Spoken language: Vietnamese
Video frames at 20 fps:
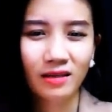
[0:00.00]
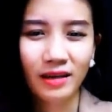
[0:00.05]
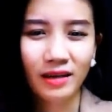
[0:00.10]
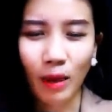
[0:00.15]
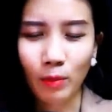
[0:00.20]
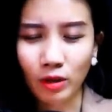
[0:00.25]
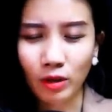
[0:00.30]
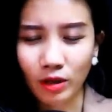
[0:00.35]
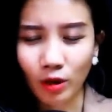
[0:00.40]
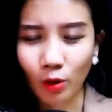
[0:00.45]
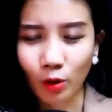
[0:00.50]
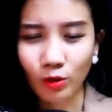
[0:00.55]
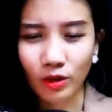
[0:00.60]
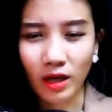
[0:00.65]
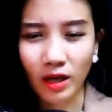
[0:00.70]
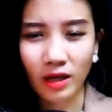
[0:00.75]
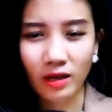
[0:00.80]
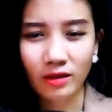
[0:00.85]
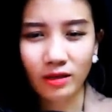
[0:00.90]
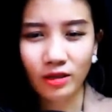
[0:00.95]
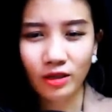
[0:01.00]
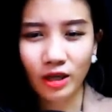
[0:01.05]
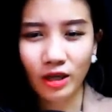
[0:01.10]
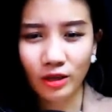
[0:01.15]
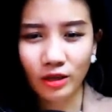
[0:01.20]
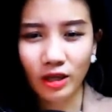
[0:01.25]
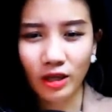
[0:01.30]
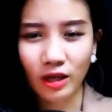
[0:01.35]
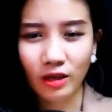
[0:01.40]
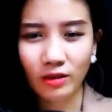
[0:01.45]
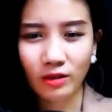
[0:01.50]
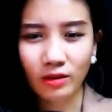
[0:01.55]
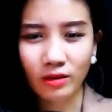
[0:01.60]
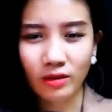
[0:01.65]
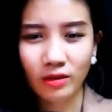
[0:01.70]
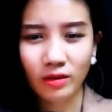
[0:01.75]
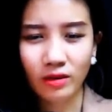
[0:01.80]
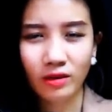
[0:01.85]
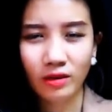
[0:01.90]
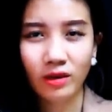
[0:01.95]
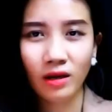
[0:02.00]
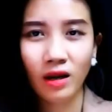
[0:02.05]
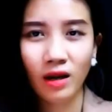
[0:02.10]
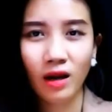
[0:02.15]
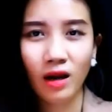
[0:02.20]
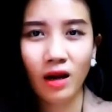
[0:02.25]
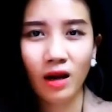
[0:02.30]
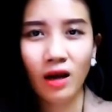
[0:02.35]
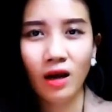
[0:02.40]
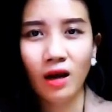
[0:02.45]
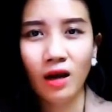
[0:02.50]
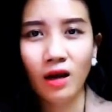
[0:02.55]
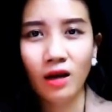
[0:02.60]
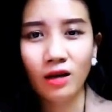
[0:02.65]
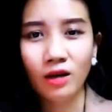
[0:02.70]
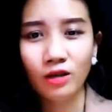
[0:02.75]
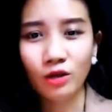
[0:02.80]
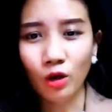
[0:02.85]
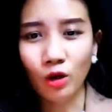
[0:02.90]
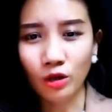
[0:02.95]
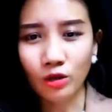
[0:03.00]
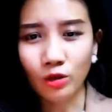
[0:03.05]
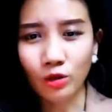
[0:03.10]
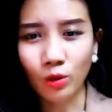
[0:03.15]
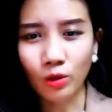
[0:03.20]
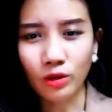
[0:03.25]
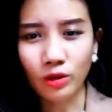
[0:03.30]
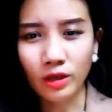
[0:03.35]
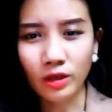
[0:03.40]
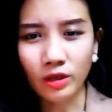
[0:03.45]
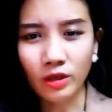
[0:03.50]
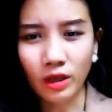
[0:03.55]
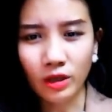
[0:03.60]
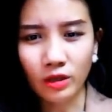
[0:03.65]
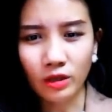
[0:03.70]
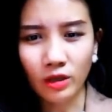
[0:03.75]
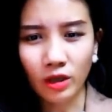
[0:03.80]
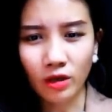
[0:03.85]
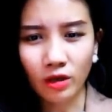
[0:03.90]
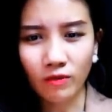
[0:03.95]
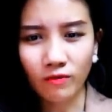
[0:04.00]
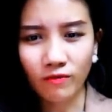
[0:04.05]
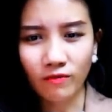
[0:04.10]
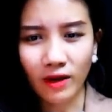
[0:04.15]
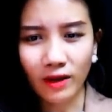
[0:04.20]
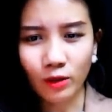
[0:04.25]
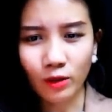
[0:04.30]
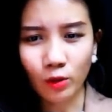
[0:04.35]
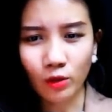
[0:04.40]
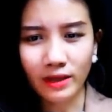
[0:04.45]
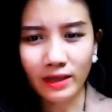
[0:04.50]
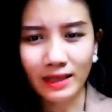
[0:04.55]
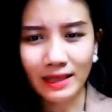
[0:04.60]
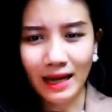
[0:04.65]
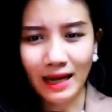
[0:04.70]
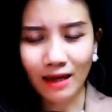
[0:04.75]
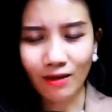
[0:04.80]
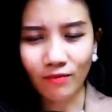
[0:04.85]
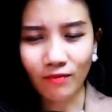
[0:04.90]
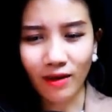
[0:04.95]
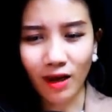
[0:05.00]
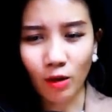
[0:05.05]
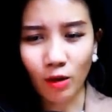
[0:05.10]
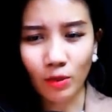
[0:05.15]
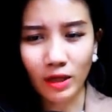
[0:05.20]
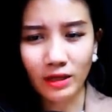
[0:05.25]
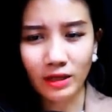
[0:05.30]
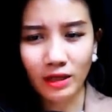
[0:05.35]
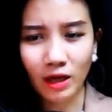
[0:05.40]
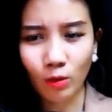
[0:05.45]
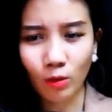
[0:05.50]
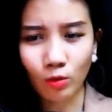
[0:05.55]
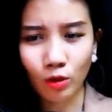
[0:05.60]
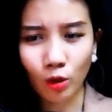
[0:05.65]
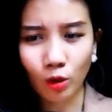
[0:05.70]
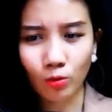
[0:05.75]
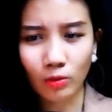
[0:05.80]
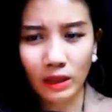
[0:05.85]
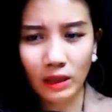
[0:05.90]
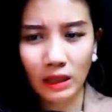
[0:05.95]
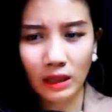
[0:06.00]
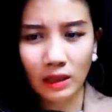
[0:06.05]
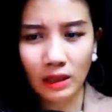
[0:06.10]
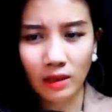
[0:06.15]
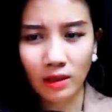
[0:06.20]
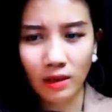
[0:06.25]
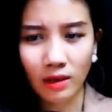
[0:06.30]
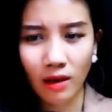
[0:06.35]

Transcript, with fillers: Cảm ơn cậu nhé Trần Trần Nói rồi thì Trần Trần và tôi đi thẳng vào bên trong công ty